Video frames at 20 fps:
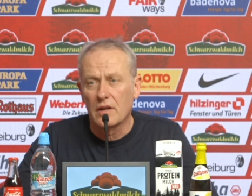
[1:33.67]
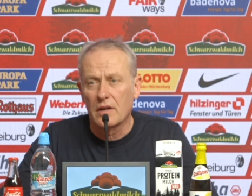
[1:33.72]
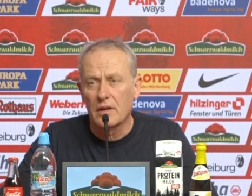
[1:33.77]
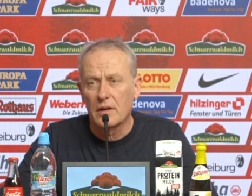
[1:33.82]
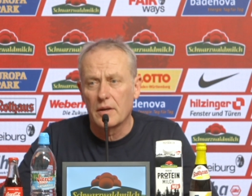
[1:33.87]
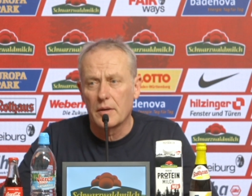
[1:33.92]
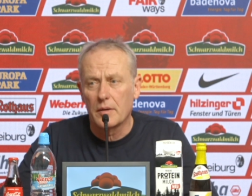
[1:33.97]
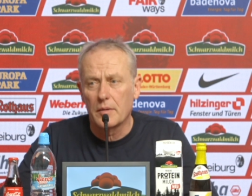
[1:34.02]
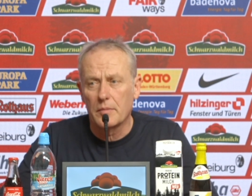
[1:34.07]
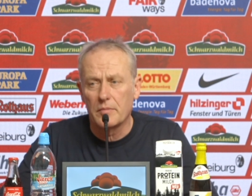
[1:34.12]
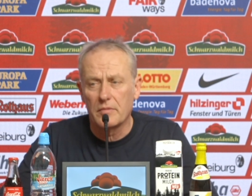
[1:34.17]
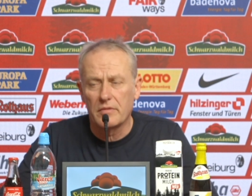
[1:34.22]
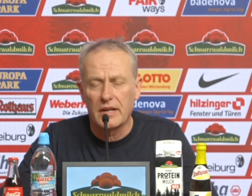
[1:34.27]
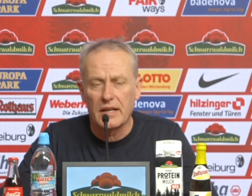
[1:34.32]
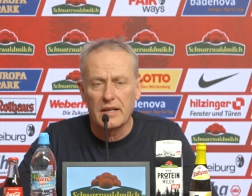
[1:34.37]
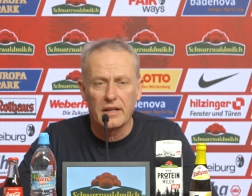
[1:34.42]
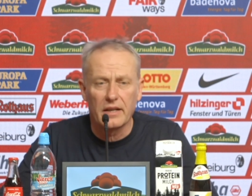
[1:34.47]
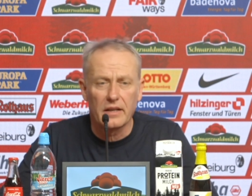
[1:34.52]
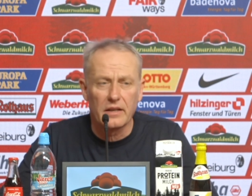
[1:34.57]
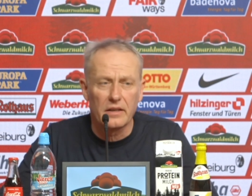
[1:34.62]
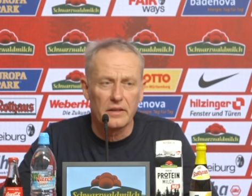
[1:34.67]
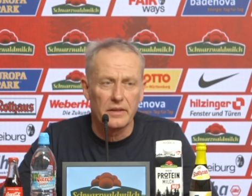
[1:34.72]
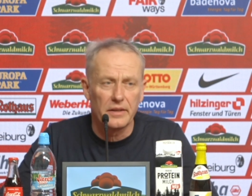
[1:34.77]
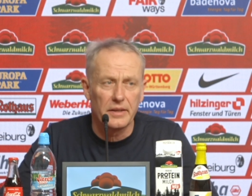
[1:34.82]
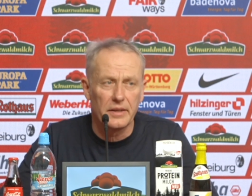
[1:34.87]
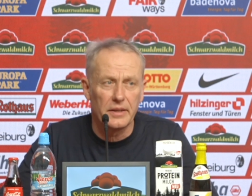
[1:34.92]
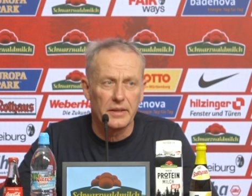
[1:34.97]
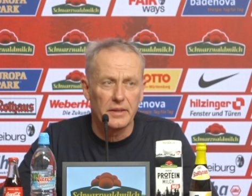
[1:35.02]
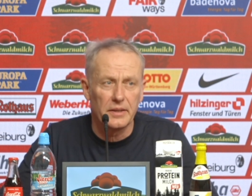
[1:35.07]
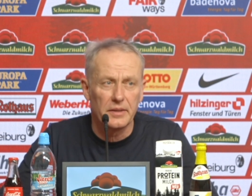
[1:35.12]
ähm, weil ich
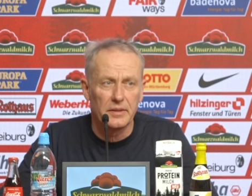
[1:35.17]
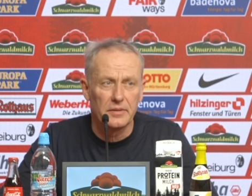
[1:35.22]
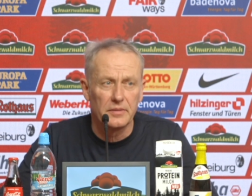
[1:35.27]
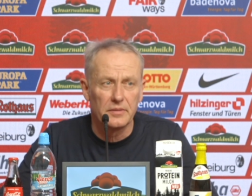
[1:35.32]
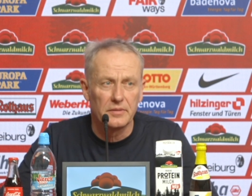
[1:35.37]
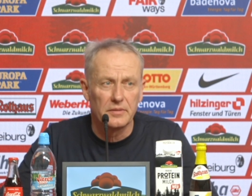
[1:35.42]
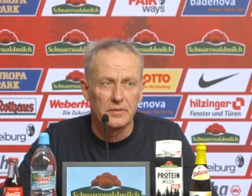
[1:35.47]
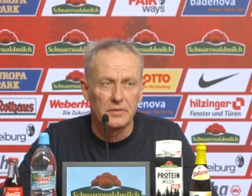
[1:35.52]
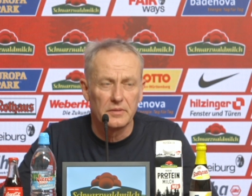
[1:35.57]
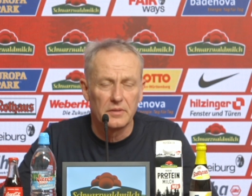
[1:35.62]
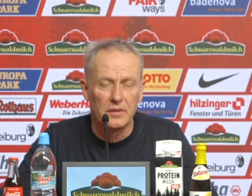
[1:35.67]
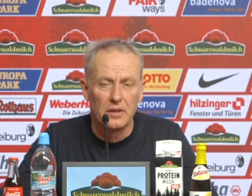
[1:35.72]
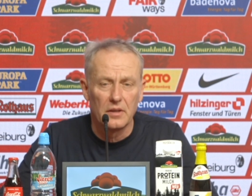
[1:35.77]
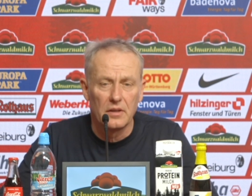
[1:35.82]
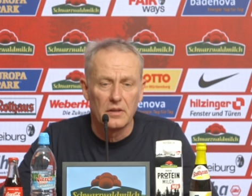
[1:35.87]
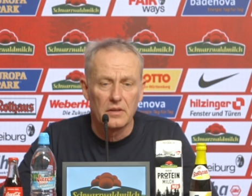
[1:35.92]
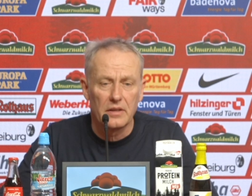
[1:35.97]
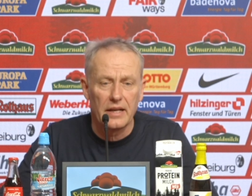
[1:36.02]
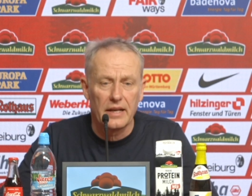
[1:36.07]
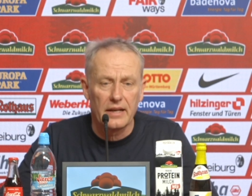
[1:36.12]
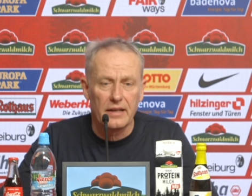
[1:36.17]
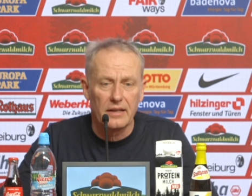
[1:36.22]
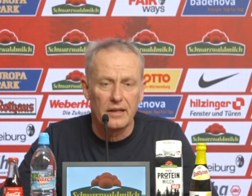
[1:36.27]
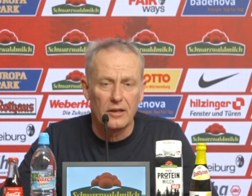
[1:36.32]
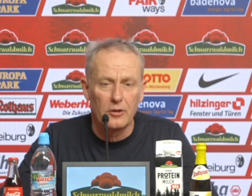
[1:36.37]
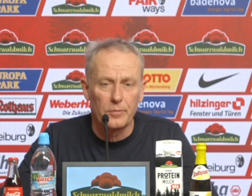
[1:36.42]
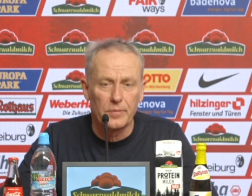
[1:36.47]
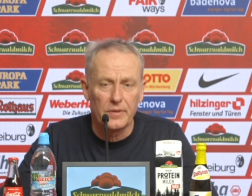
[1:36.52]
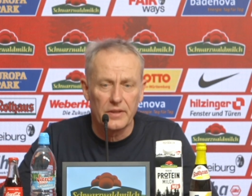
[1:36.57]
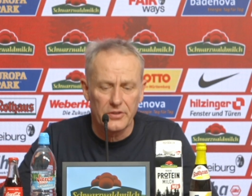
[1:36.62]
äh, nicht
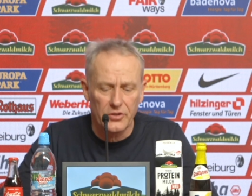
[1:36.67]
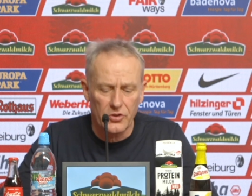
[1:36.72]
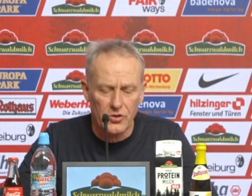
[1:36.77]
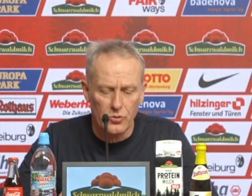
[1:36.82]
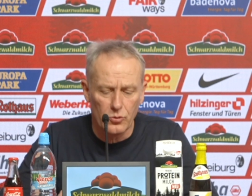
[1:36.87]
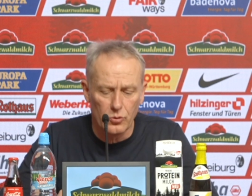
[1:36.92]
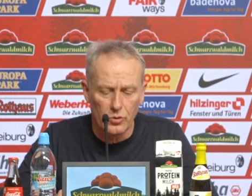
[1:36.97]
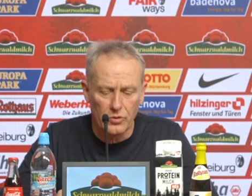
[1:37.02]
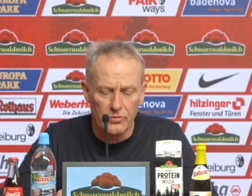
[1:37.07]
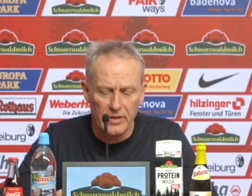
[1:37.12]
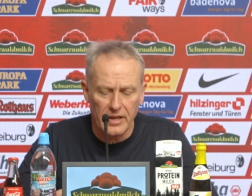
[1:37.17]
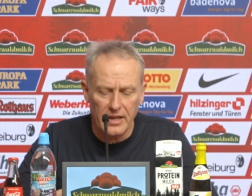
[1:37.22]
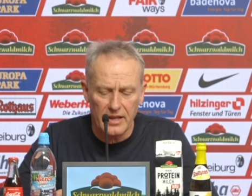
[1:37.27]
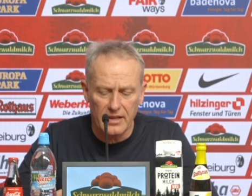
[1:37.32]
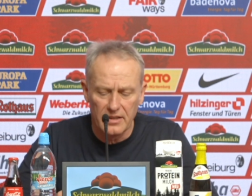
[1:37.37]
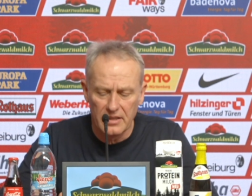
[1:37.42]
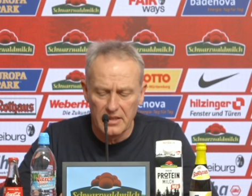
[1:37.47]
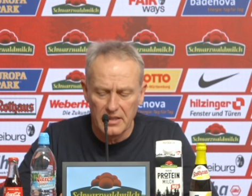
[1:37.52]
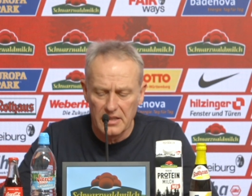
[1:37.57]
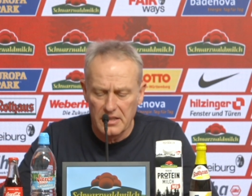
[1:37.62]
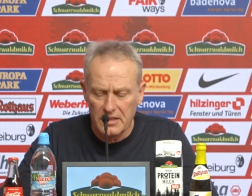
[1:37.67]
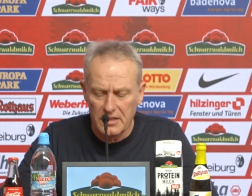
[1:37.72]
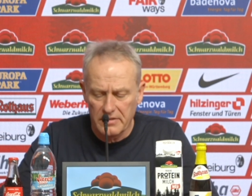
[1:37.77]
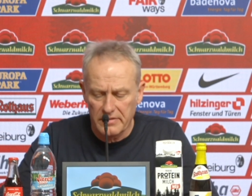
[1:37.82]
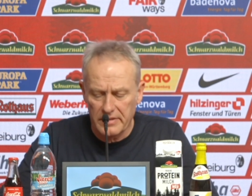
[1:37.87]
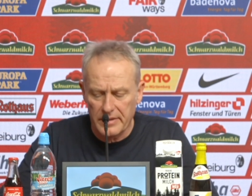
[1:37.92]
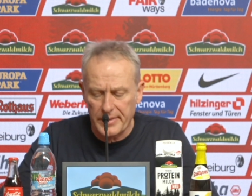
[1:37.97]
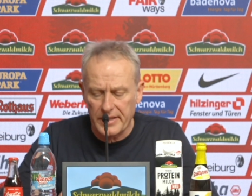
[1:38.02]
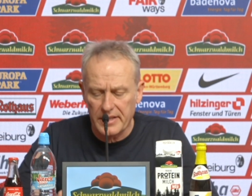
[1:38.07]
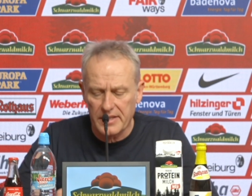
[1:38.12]
glaube, dass es gut wäre,
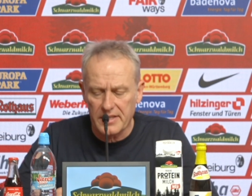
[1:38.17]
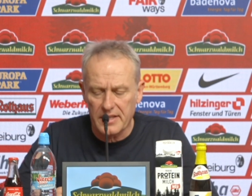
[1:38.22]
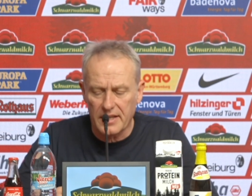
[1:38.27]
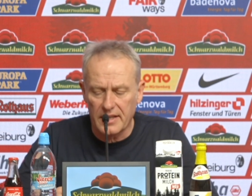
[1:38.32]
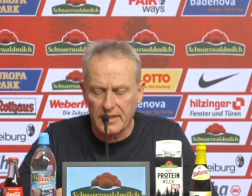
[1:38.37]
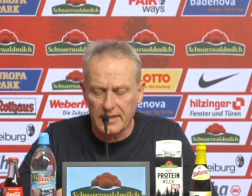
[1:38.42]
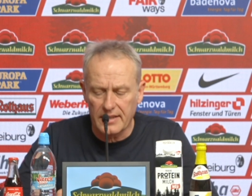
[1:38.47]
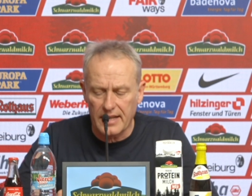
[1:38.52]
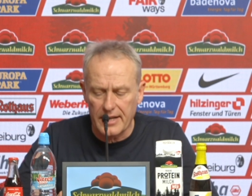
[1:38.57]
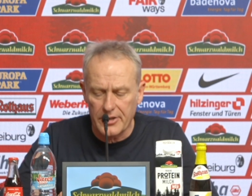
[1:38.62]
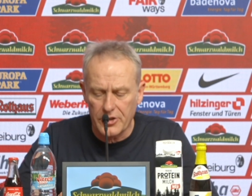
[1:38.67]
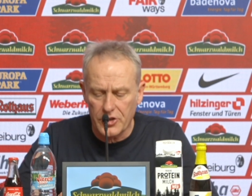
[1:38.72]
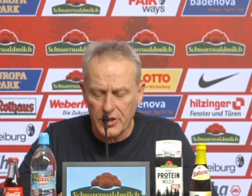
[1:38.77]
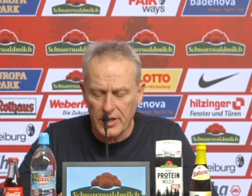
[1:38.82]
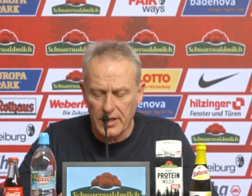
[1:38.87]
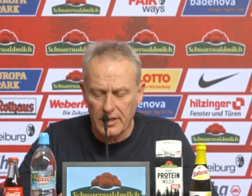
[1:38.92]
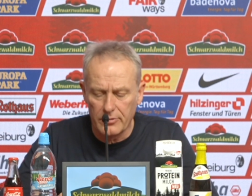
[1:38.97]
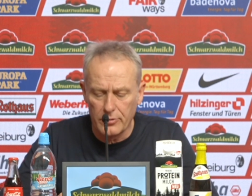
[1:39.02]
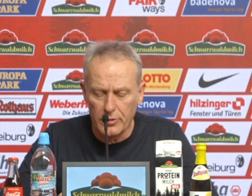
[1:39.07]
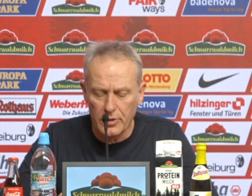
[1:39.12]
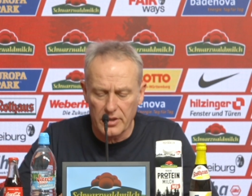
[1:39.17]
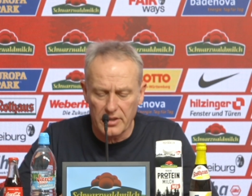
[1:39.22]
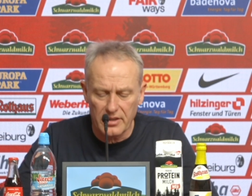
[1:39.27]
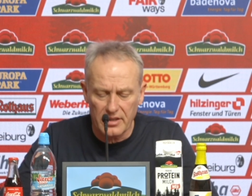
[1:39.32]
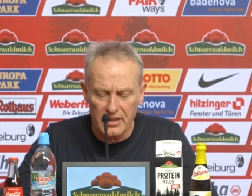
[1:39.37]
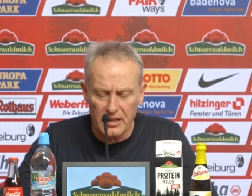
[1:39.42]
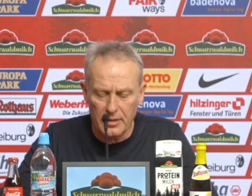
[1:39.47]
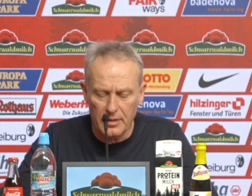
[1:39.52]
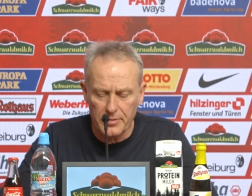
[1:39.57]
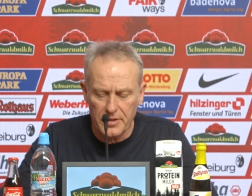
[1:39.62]
wenn wir das alles einstellen
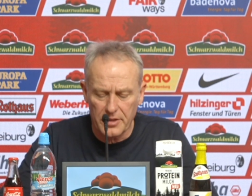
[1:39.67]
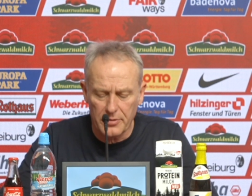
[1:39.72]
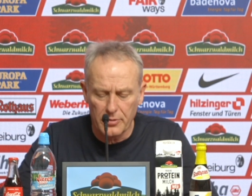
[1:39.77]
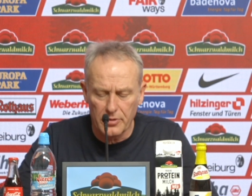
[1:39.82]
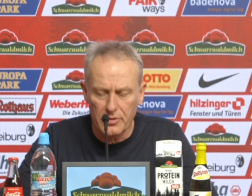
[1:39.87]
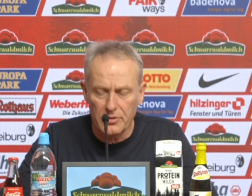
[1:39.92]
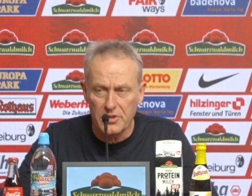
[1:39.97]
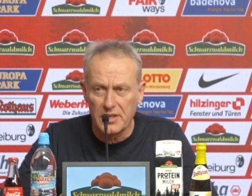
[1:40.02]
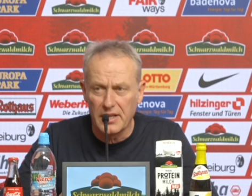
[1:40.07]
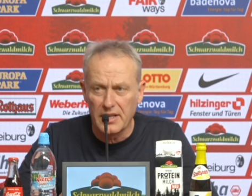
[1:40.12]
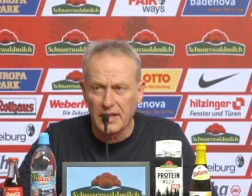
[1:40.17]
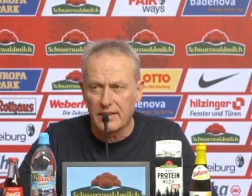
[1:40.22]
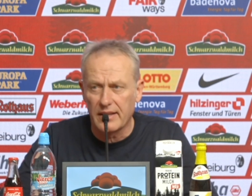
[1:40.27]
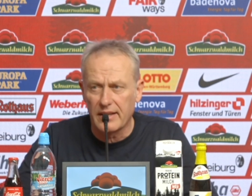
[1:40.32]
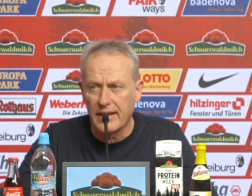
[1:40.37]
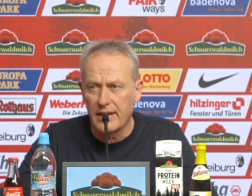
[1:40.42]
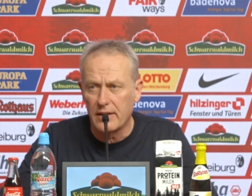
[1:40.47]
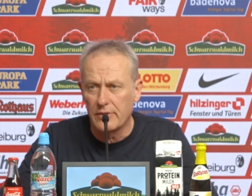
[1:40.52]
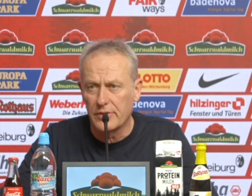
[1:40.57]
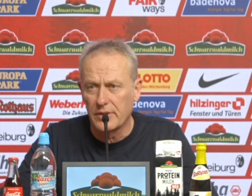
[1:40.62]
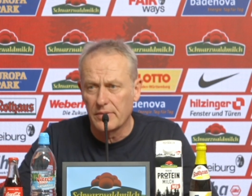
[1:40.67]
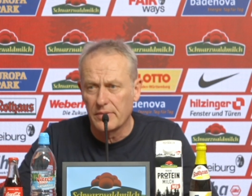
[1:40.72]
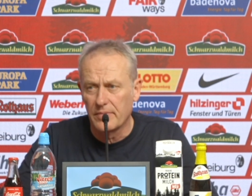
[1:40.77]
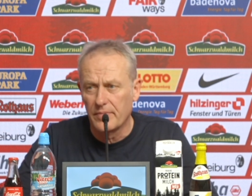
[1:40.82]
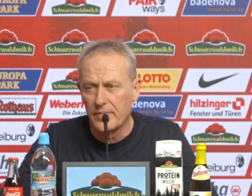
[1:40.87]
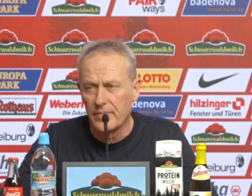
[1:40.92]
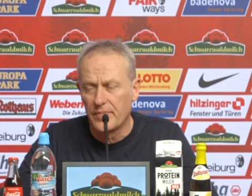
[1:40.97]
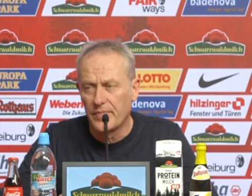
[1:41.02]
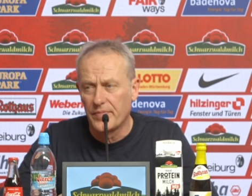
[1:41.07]
würde. Ich glaube, das würde uns nicht helfen,